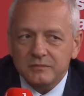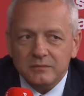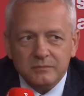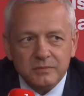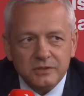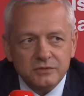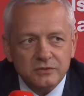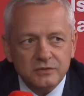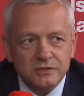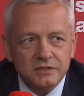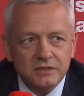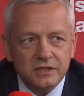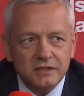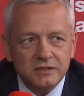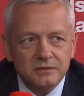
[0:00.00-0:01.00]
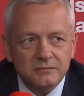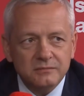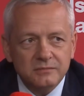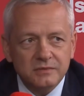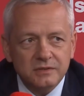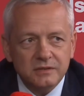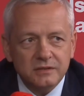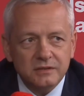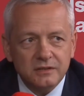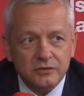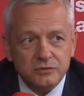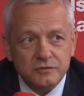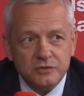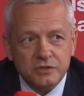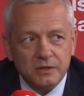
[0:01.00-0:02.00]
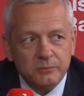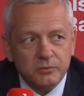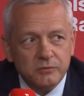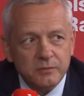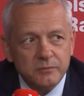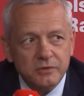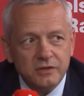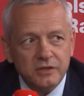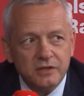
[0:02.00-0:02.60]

bazujące na tym, e, na oczywiście na pogłębionych